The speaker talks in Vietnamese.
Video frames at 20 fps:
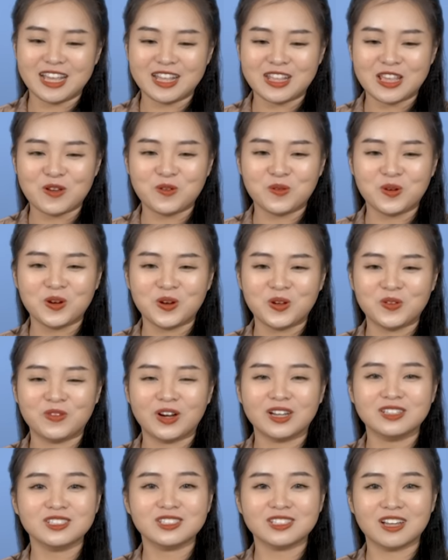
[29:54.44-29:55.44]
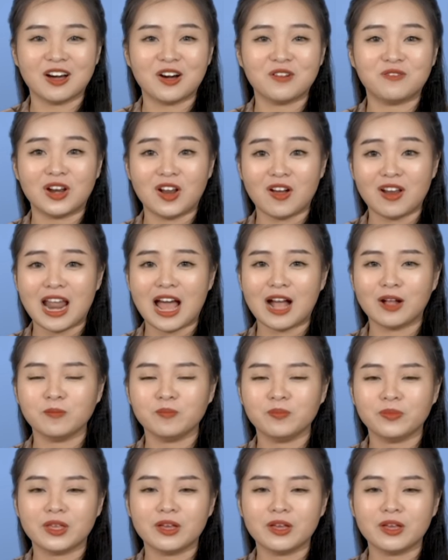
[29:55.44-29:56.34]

thì nhiều người vẫn sợ và lo lắng